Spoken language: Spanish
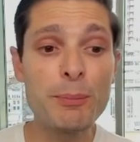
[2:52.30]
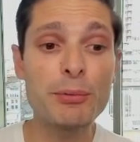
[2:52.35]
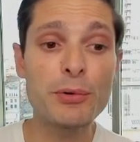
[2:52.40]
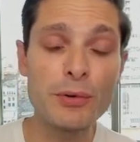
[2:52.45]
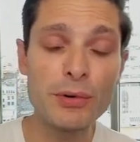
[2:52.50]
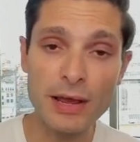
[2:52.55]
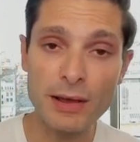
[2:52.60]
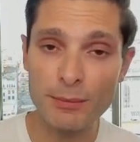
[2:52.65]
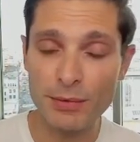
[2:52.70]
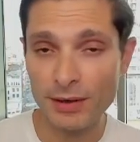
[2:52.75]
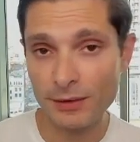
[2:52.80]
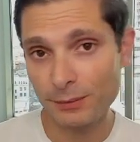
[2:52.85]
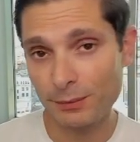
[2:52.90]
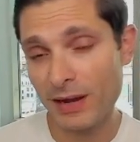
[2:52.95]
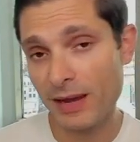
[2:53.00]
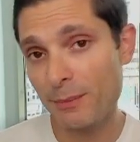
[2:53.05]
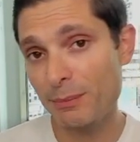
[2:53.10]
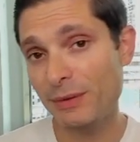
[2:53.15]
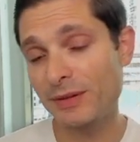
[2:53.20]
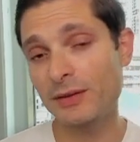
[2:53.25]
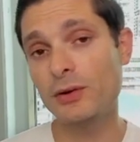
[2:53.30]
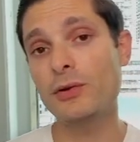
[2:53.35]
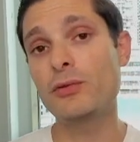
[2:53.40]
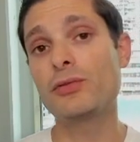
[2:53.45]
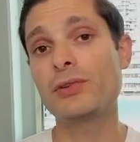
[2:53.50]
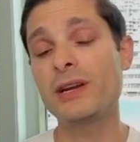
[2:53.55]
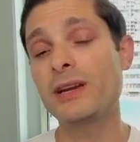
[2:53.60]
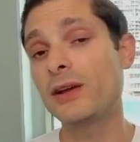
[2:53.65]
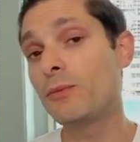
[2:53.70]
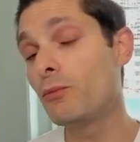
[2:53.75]
problemas van a empezar a
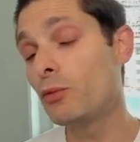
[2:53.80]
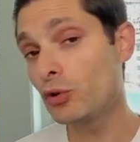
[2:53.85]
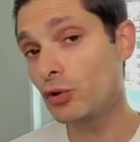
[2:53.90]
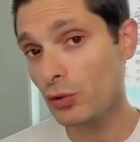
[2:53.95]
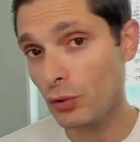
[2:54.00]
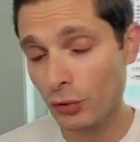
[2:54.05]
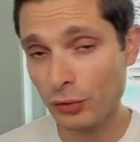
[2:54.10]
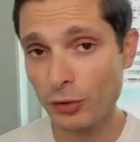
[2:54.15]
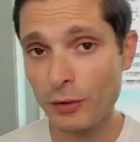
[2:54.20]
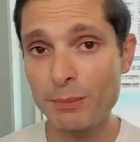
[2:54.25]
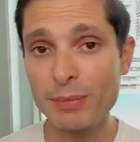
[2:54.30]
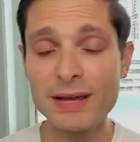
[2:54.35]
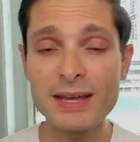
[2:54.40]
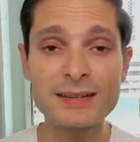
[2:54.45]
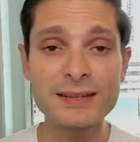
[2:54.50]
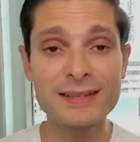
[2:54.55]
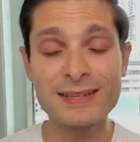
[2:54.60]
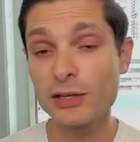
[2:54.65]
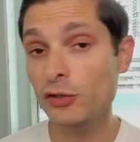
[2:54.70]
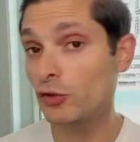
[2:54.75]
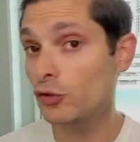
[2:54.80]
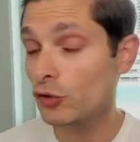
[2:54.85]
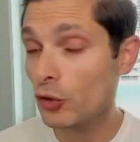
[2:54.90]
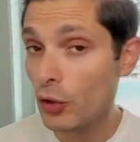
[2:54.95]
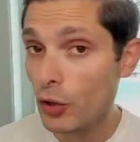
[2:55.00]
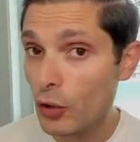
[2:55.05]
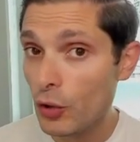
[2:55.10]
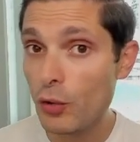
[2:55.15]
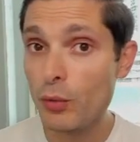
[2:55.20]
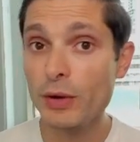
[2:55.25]
ocurrir en muchos otros países y es
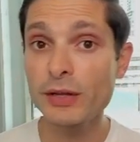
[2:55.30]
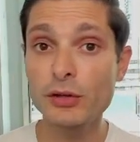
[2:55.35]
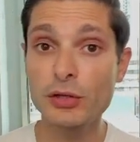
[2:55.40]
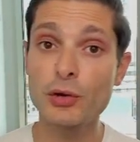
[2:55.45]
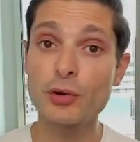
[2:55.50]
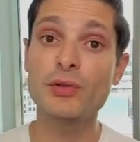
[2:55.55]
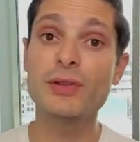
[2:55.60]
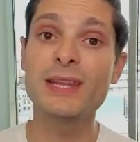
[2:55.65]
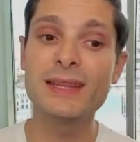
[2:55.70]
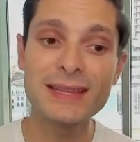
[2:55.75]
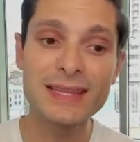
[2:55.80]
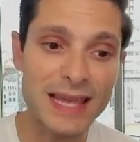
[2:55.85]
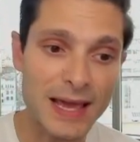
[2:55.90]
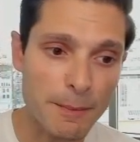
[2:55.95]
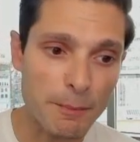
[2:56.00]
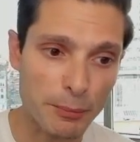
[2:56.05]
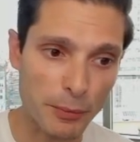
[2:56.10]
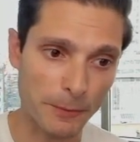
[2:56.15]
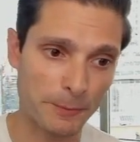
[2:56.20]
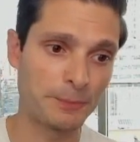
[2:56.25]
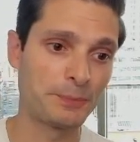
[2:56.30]
solo cuestión de tiempo.